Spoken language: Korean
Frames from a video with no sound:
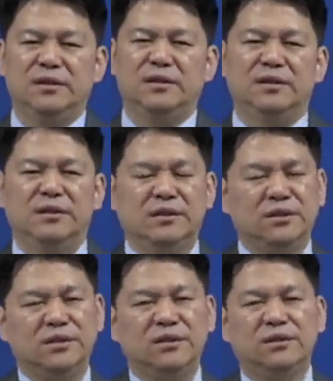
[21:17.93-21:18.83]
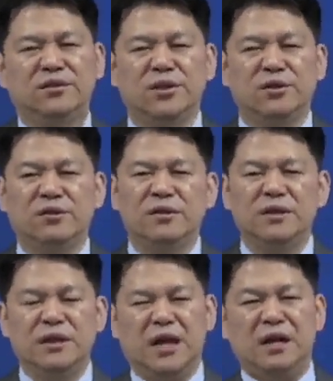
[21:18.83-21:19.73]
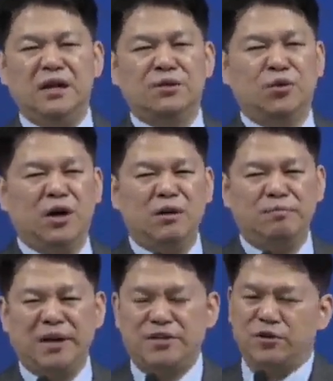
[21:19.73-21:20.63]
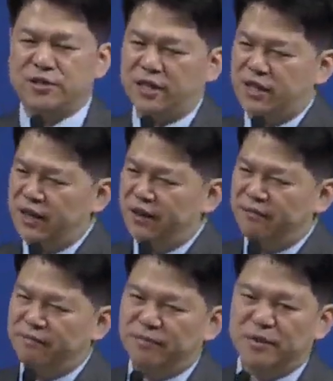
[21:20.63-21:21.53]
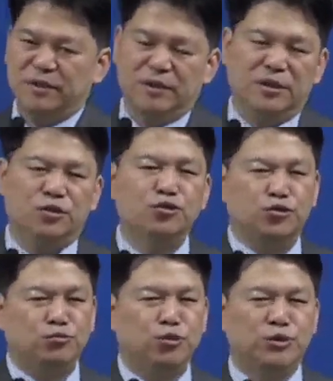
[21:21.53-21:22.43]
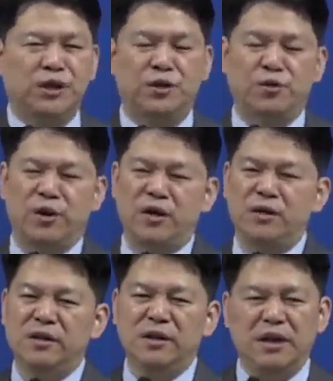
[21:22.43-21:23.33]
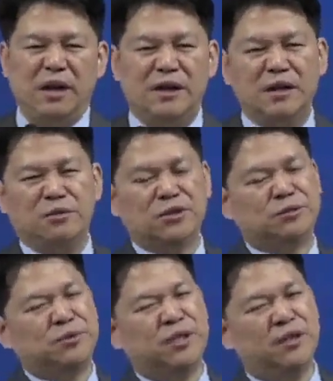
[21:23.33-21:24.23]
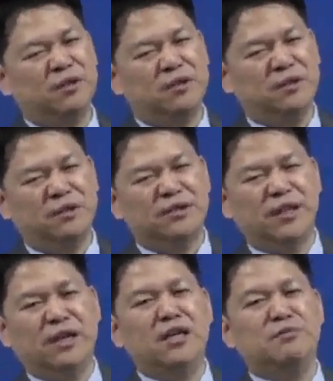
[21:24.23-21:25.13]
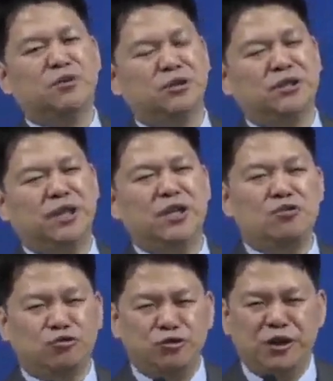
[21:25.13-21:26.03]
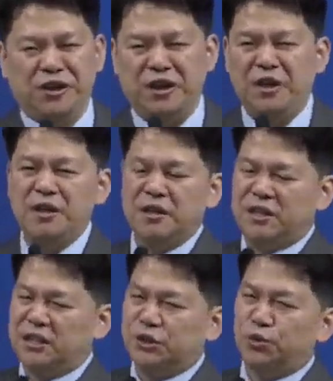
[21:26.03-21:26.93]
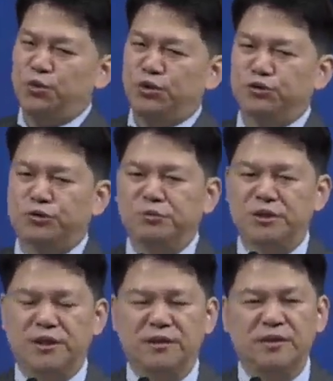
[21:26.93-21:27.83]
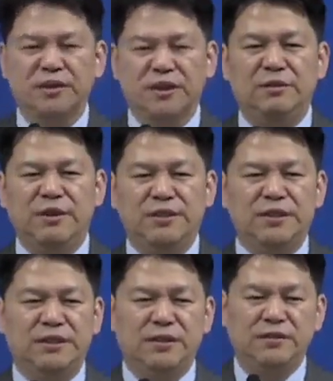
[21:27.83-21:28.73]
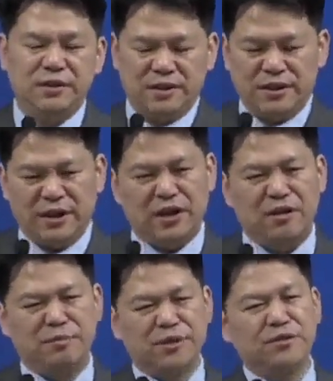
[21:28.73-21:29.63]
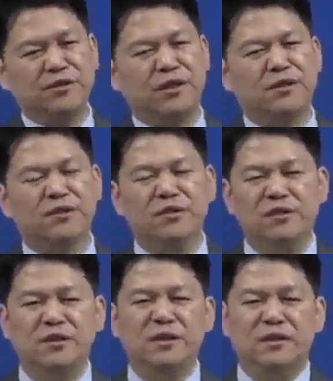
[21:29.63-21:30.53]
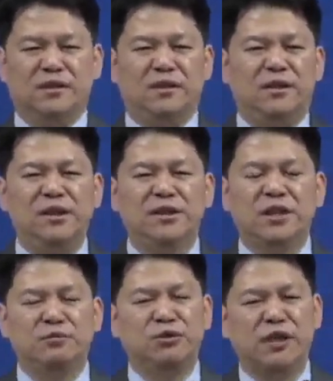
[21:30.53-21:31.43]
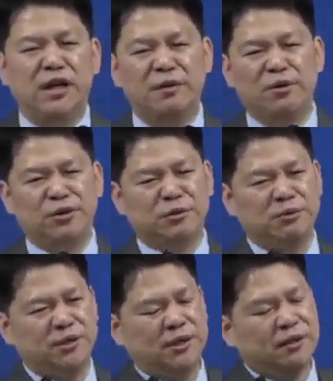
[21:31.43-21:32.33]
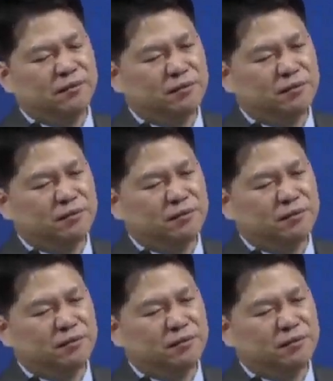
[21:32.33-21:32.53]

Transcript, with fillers: 흔들어서 하나님과 백성 사이에 중보자의 역할 하나님 것입니다. 이제 하나님 것인데 우리에게 다시 돌려주십니다. 이 메시지예요. 하나님 앞에 손댄다는 건이 아, 재물은 하나님의 것입니다.